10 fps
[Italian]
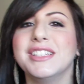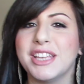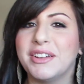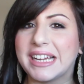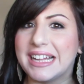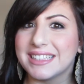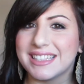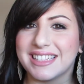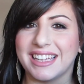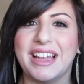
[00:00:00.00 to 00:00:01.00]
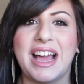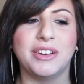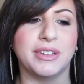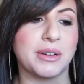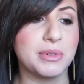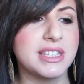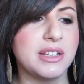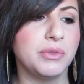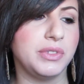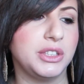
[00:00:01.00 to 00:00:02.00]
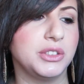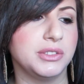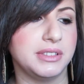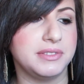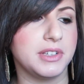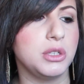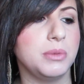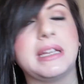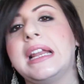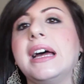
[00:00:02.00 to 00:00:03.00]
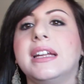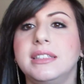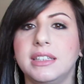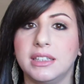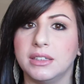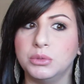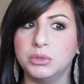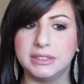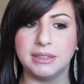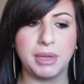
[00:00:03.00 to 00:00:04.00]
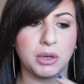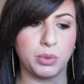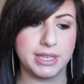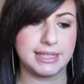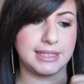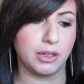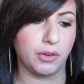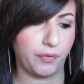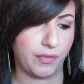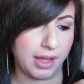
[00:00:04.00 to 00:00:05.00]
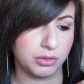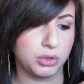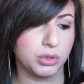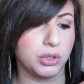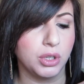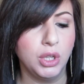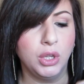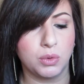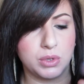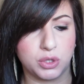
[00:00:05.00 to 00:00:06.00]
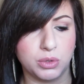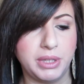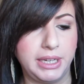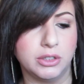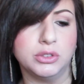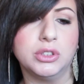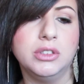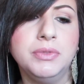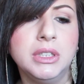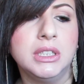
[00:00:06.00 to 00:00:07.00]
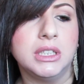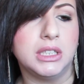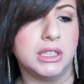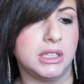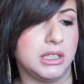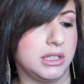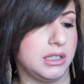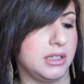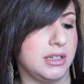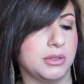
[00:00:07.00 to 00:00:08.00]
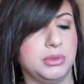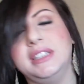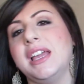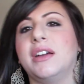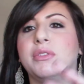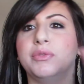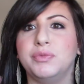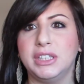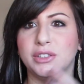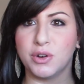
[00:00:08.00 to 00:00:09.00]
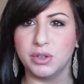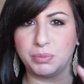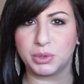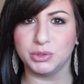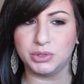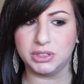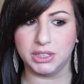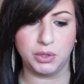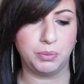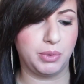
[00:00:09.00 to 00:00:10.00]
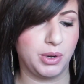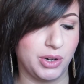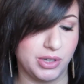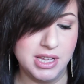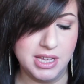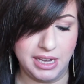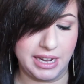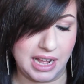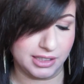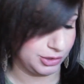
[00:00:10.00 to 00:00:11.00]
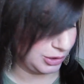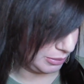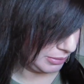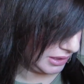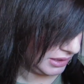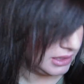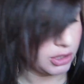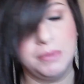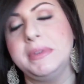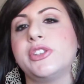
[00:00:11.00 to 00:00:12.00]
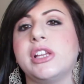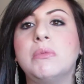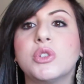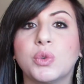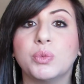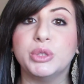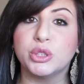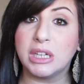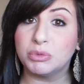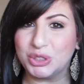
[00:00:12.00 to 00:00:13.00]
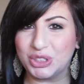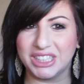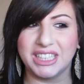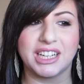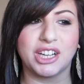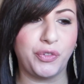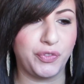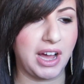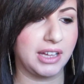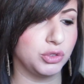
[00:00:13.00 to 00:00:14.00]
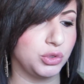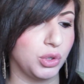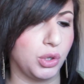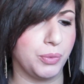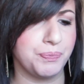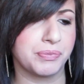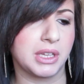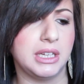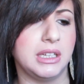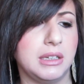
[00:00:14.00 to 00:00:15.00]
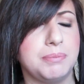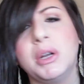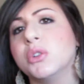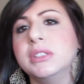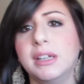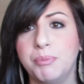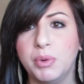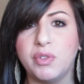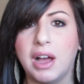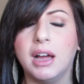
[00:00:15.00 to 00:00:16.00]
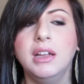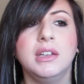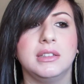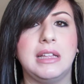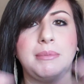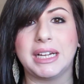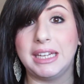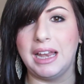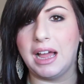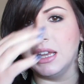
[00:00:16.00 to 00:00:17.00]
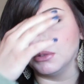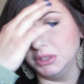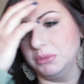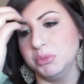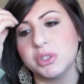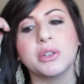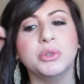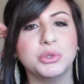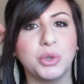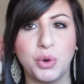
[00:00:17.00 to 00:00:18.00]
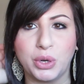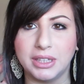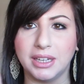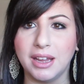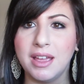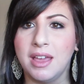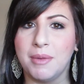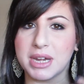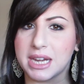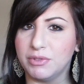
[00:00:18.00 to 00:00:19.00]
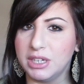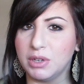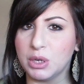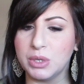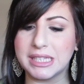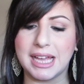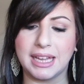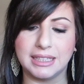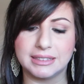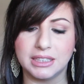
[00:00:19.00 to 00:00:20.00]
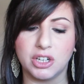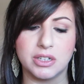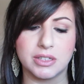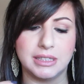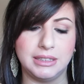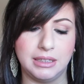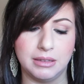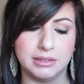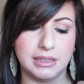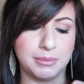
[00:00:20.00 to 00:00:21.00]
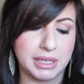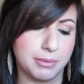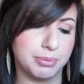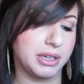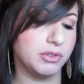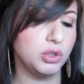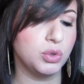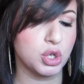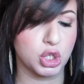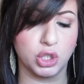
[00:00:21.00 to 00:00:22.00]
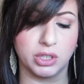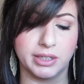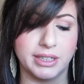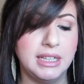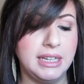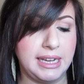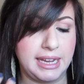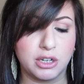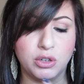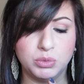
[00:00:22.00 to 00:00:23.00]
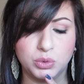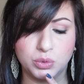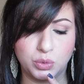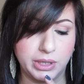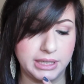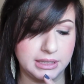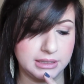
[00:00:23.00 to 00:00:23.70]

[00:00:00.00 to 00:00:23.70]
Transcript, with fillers: Ciao ragazze, allora questo è un video dove vi voglio parlare di ultimi acquisti che ho fatto questo periodo uh, quindi è un video con prodottini un po' random cominciamo subito da un ordine che ho fatto eh, poco tempo fa da Machillalia quindi il mio secondo ordine perché volevo acquistare altre cose di, della Makeup Revolution e comunque...